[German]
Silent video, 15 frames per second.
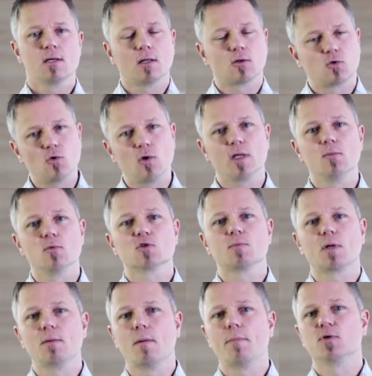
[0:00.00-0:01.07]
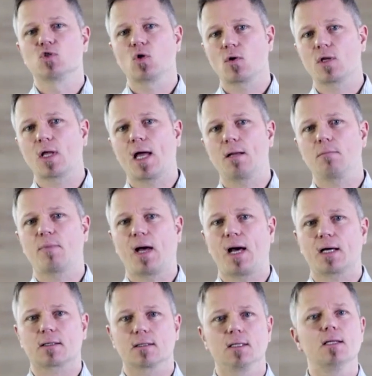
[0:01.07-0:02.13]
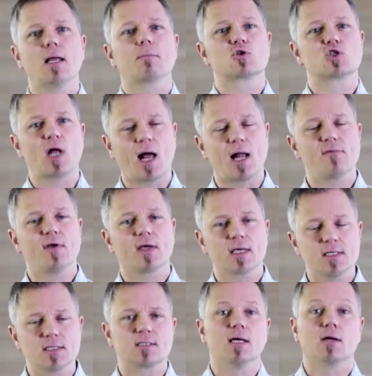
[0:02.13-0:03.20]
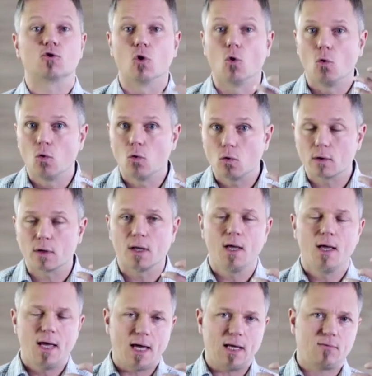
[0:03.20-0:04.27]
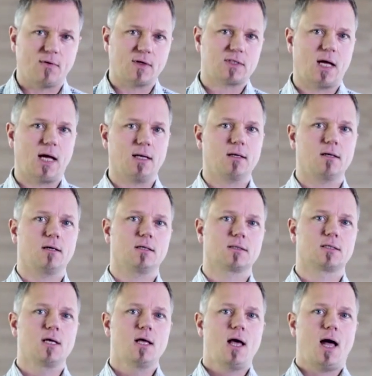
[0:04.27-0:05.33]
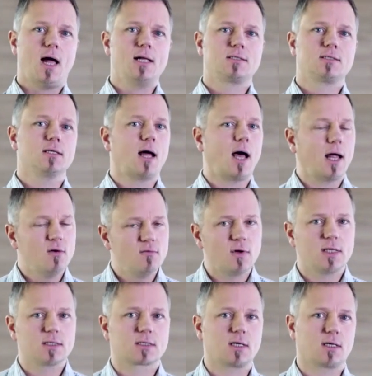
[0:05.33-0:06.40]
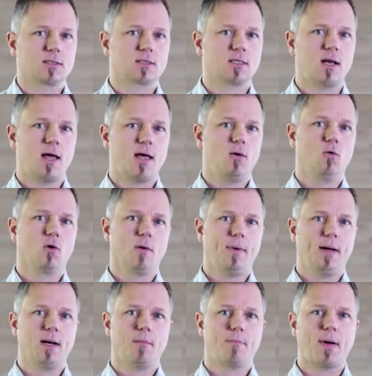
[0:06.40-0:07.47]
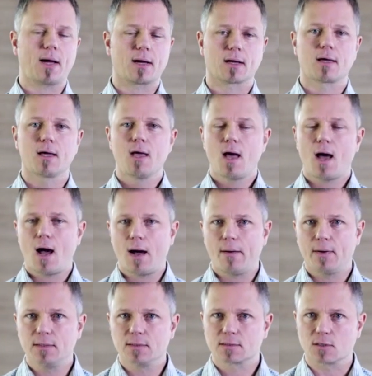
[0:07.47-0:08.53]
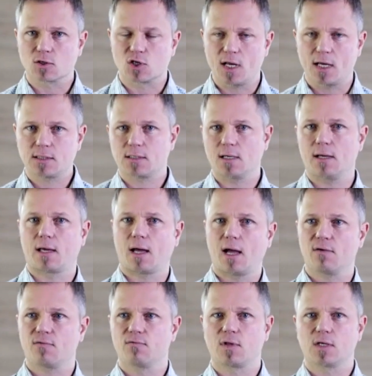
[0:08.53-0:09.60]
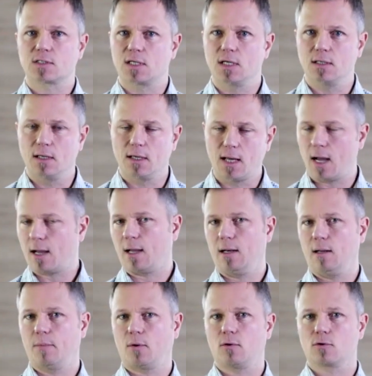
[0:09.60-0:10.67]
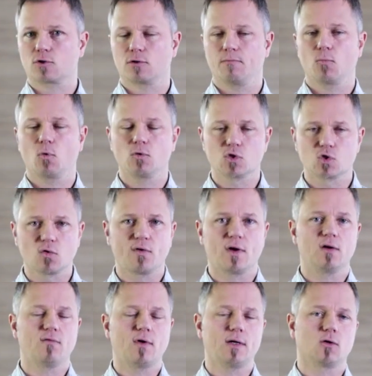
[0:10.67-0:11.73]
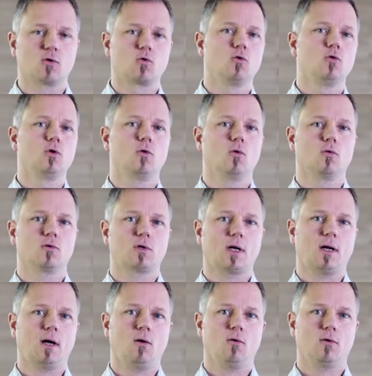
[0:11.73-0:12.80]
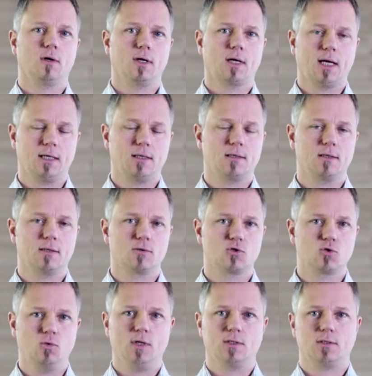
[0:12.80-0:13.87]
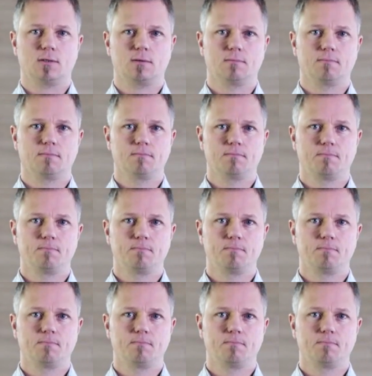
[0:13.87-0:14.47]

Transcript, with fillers: Natürlich muss man immer Besonderheiten beachten. In einem Stahlwerk ist der Ton etwas anders als in einer Anwaltskanzlei oder bei einer Bank, aber ins Geschlechtsteil greifen, das geht in gar keiner Branche. Und insofern war die Kündigung dann auch rechtlich zulässig.